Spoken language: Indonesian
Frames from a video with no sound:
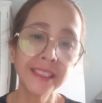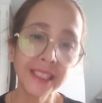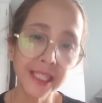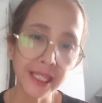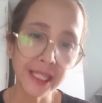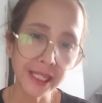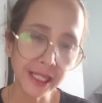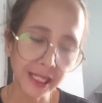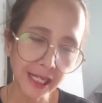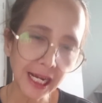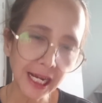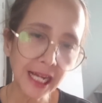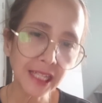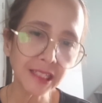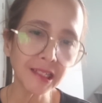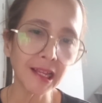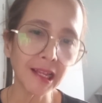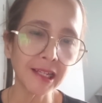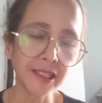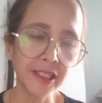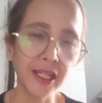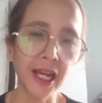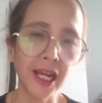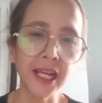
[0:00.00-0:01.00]
Jika
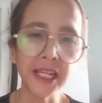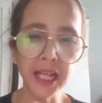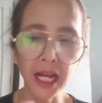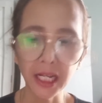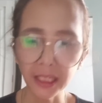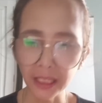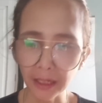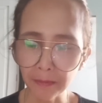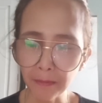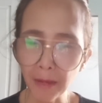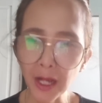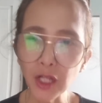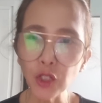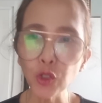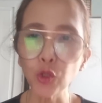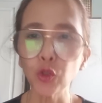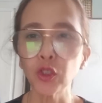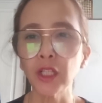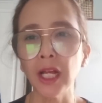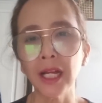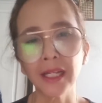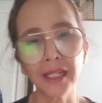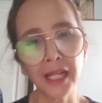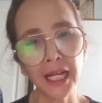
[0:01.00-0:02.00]
saja yang
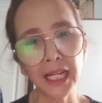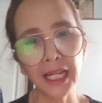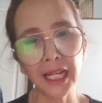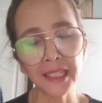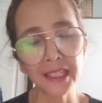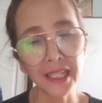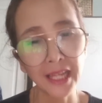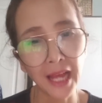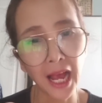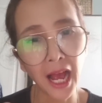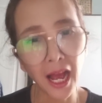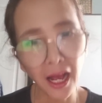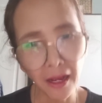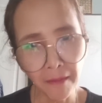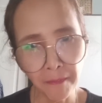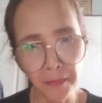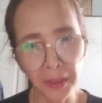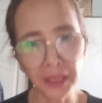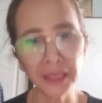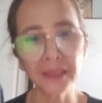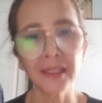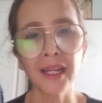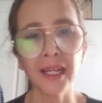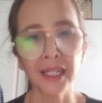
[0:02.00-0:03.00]
dimaksud adalah si
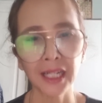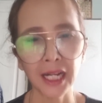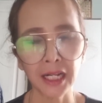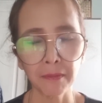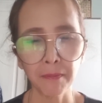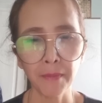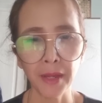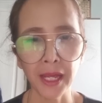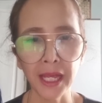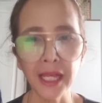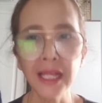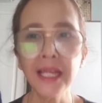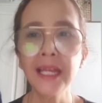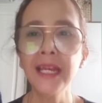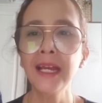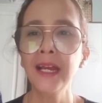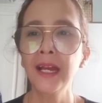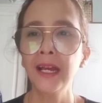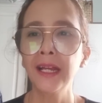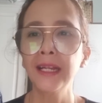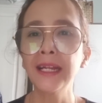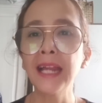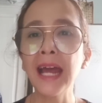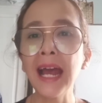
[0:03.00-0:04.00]
Ahmed Darakme,
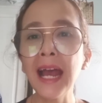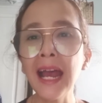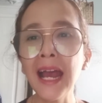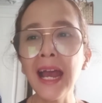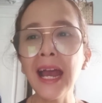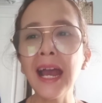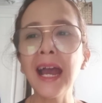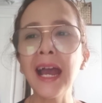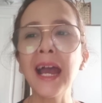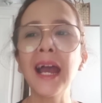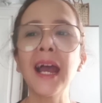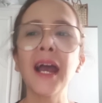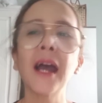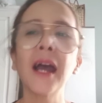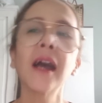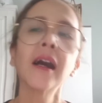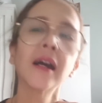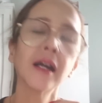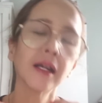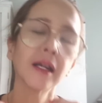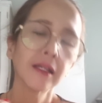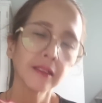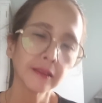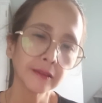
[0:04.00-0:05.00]
nah
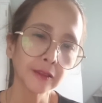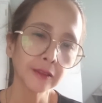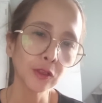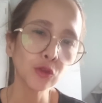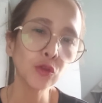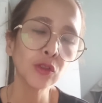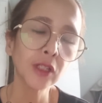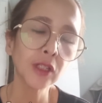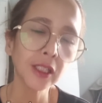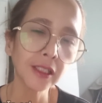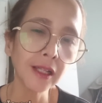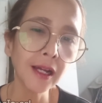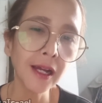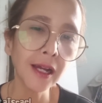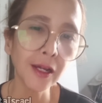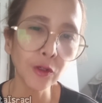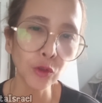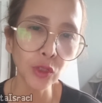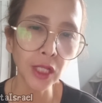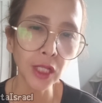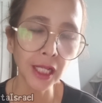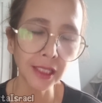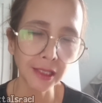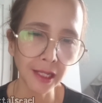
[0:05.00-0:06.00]
tentu kita
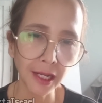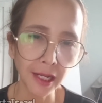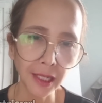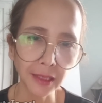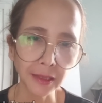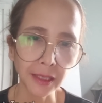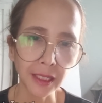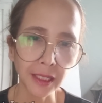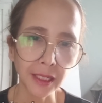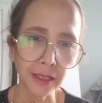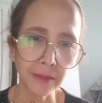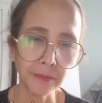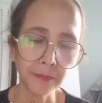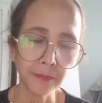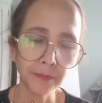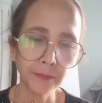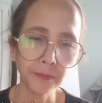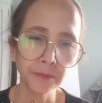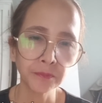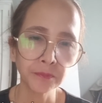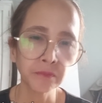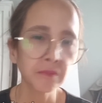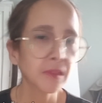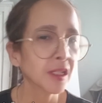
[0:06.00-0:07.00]
harus hati-hati.
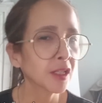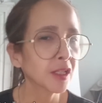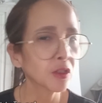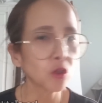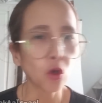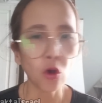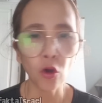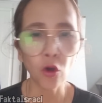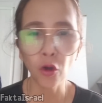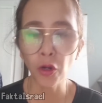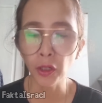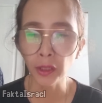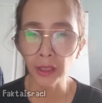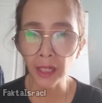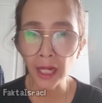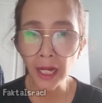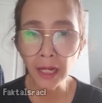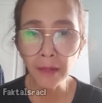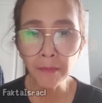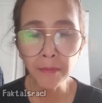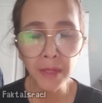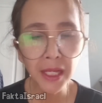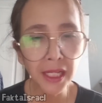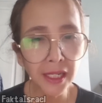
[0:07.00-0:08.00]

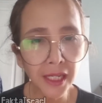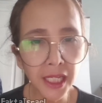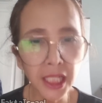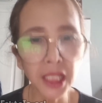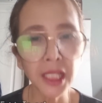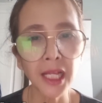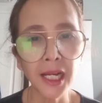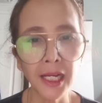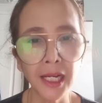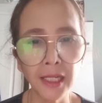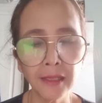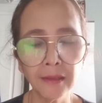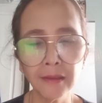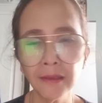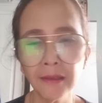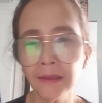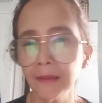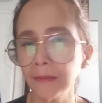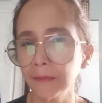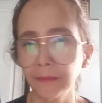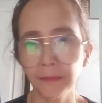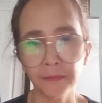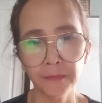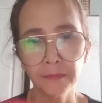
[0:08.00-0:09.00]
Seorang
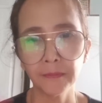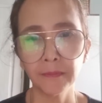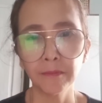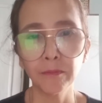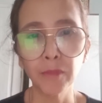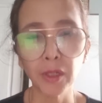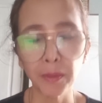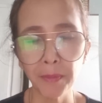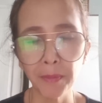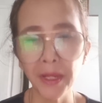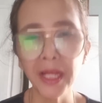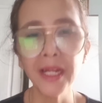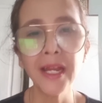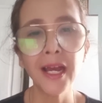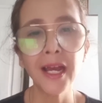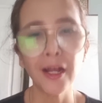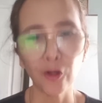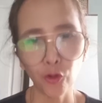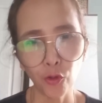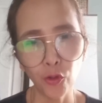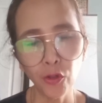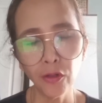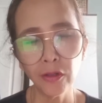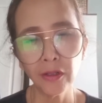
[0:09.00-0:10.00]
militan
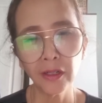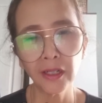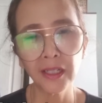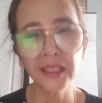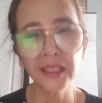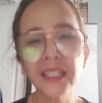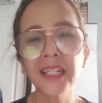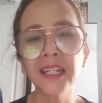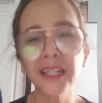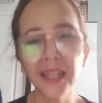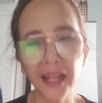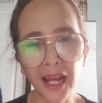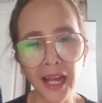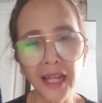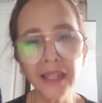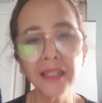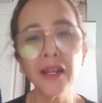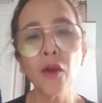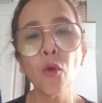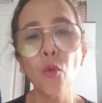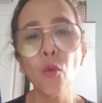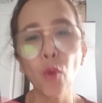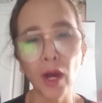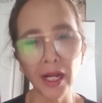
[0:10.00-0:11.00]
berbeda loh
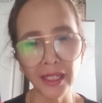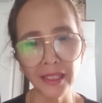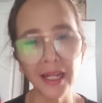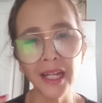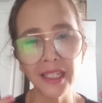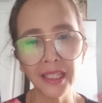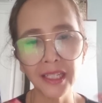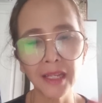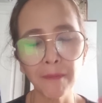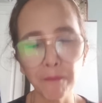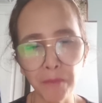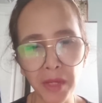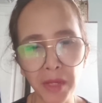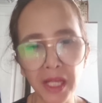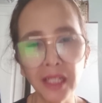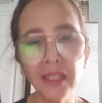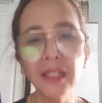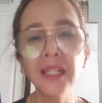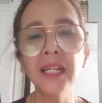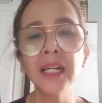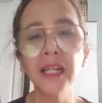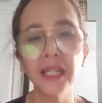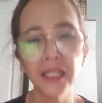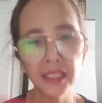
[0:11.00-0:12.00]
dengan warga
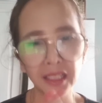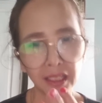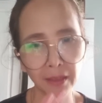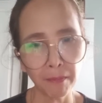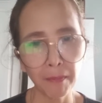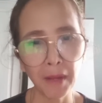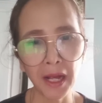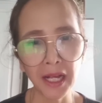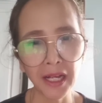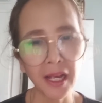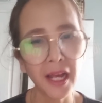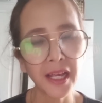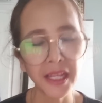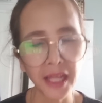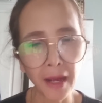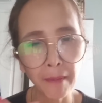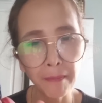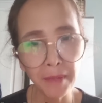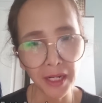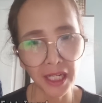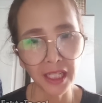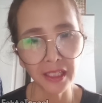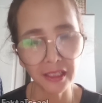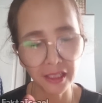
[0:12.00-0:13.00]
sipil sebagai
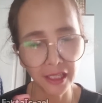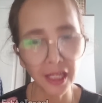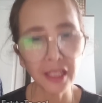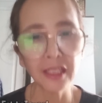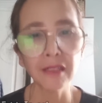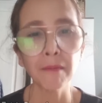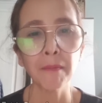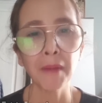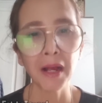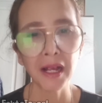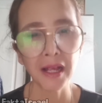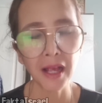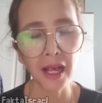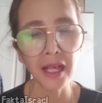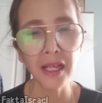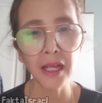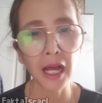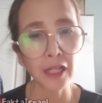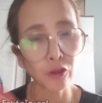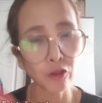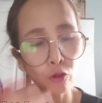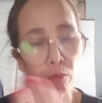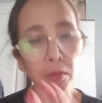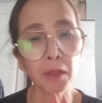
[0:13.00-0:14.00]
yang bekerja sebagai
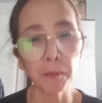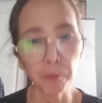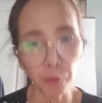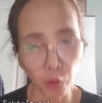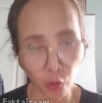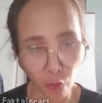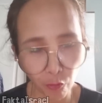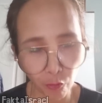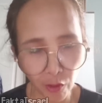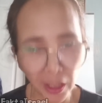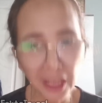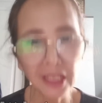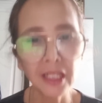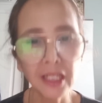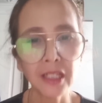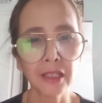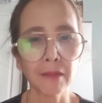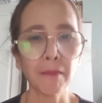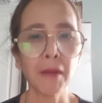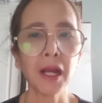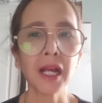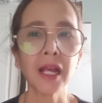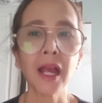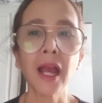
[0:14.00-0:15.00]
atau berprofesi
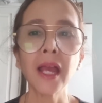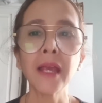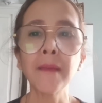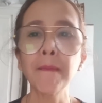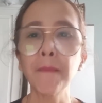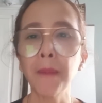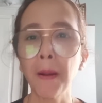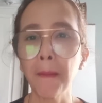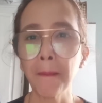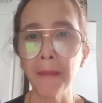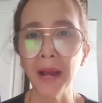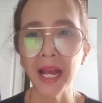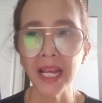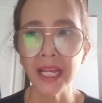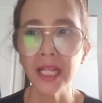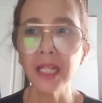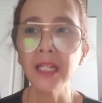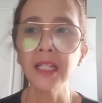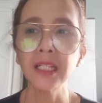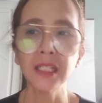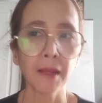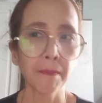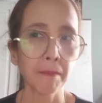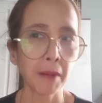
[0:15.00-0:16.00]
sebagai
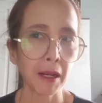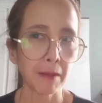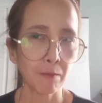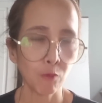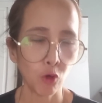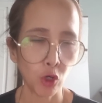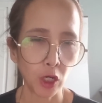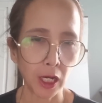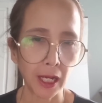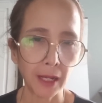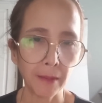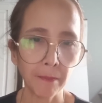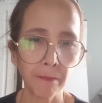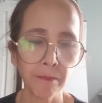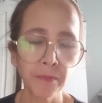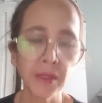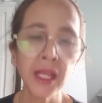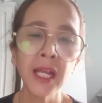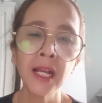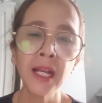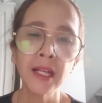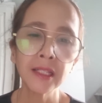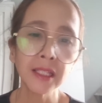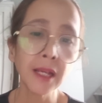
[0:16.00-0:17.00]
pemain sepak bola.
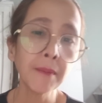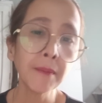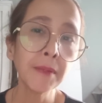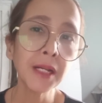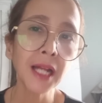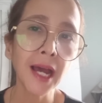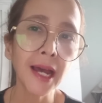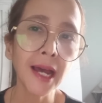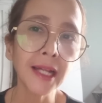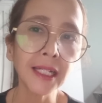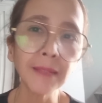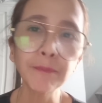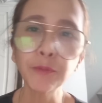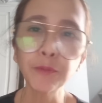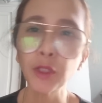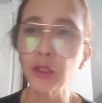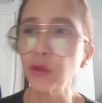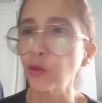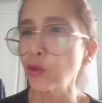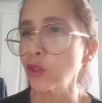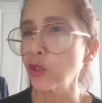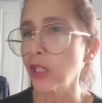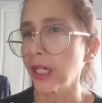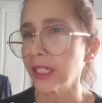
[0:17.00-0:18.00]
Saya berharap
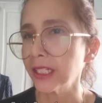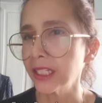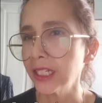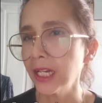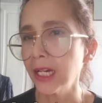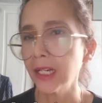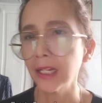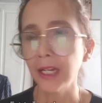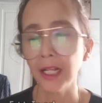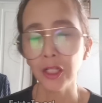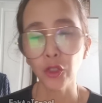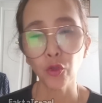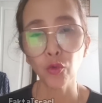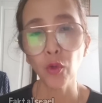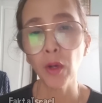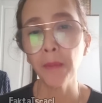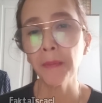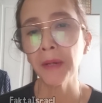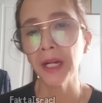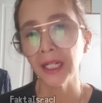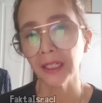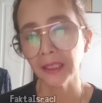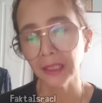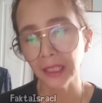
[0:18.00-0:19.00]
tentu saja Natswa
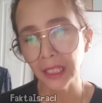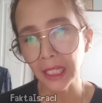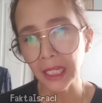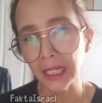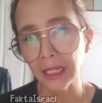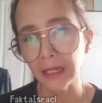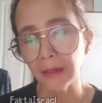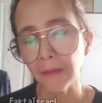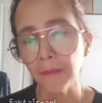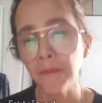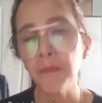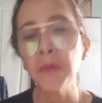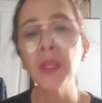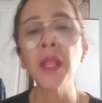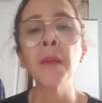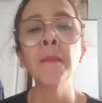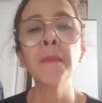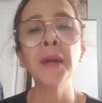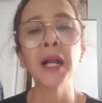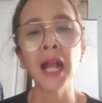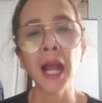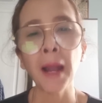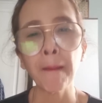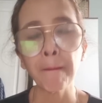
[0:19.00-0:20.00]
mengerti
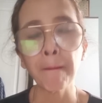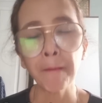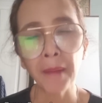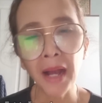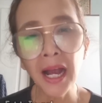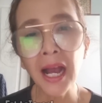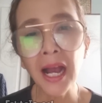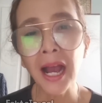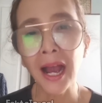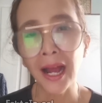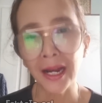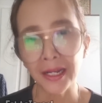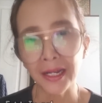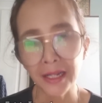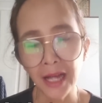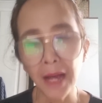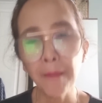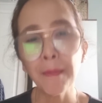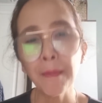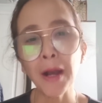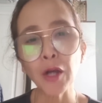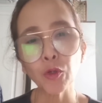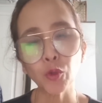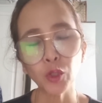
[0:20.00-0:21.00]
mengapa
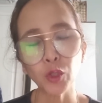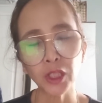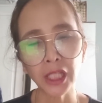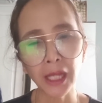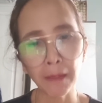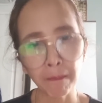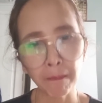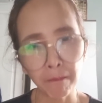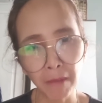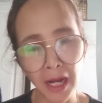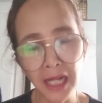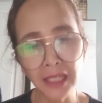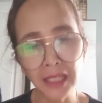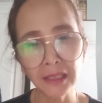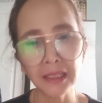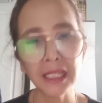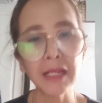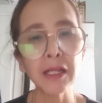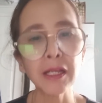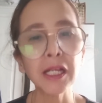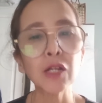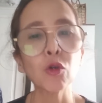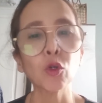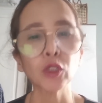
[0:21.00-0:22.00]
ada baku tembak
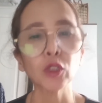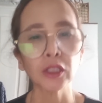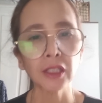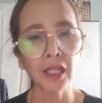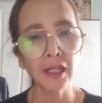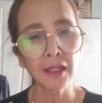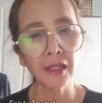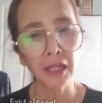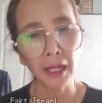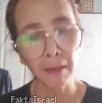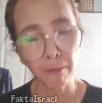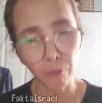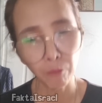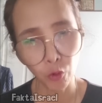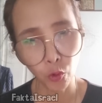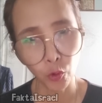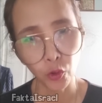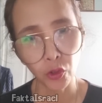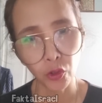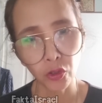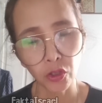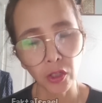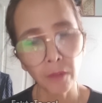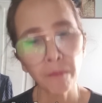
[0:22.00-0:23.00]
di kota
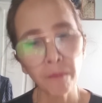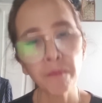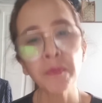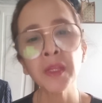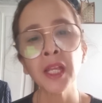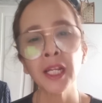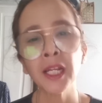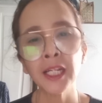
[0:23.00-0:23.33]
Nablus.